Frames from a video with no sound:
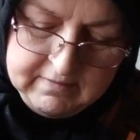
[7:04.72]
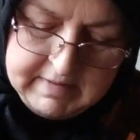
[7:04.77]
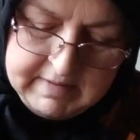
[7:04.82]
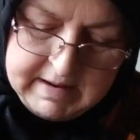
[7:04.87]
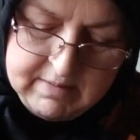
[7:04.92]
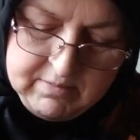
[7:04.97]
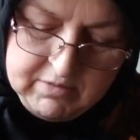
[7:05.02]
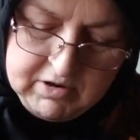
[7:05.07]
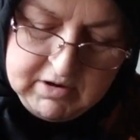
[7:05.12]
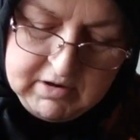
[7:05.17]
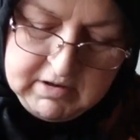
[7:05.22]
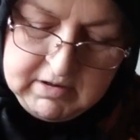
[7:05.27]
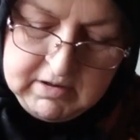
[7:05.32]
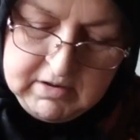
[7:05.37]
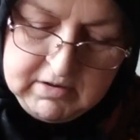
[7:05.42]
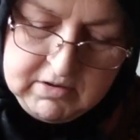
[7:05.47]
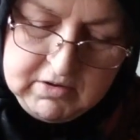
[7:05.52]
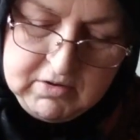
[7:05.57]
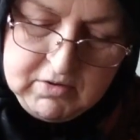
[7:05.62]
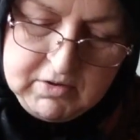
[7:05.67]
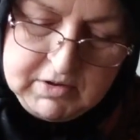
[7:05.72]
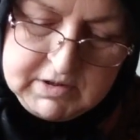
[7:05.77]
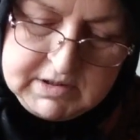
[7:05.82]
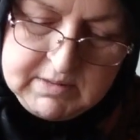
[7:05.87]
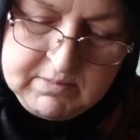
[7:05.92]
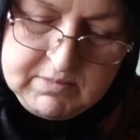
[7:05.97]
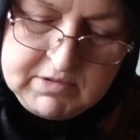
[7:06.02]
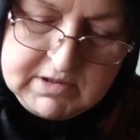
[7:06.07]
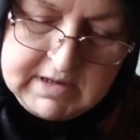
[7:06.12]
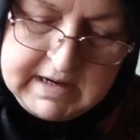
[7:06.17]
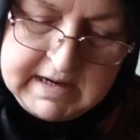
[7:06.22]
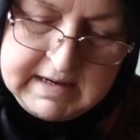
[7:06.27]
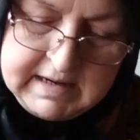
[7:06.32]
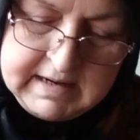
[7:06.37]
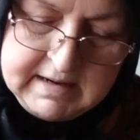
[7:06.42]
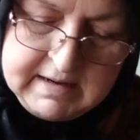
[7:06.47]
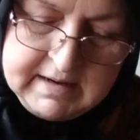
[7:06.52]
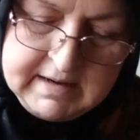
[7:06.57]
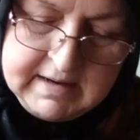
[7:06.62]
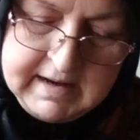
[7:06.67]
vermikülit koyacağım
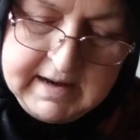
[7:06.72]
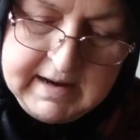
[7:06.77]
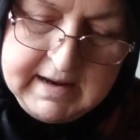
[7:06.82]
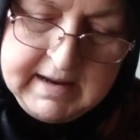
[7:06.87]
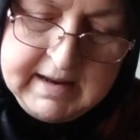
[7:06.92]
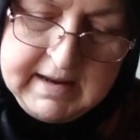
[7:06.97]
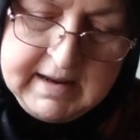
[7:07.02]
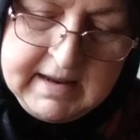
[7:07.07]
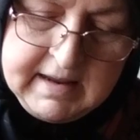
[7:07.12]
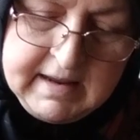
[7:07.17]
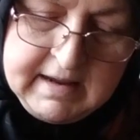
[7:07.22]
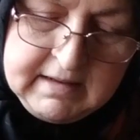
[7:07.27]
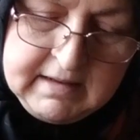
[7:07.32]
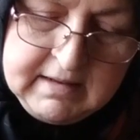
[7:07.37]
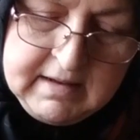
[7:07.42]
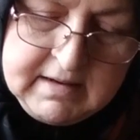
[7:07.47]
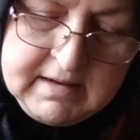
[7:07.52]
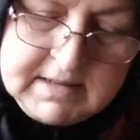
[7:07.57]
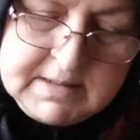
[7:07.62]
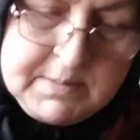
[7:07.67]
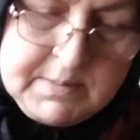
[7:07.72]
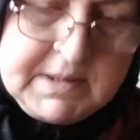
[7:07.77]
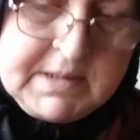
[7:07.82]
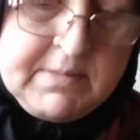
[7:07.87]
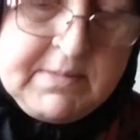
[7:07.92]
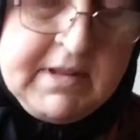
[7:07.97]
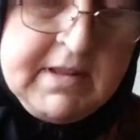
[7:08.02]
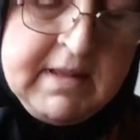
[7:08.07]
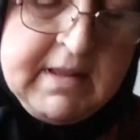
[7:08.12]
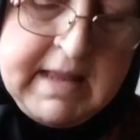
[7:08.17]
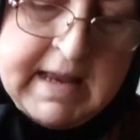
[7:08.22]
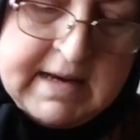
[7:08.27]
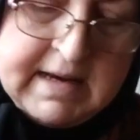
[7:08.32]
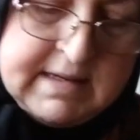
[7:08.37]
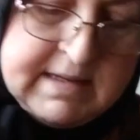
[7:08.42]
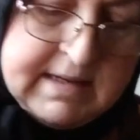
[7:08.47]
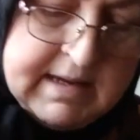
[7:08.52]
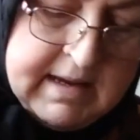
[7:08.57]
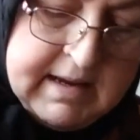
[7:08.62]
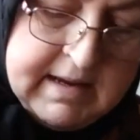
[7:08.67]
üzerlerine. Allah nasıl kısmet
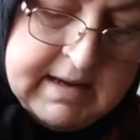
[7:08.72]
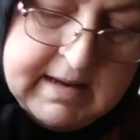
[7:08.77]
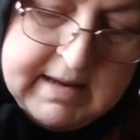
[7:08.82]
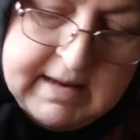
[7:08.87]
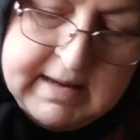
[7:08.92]
ederse.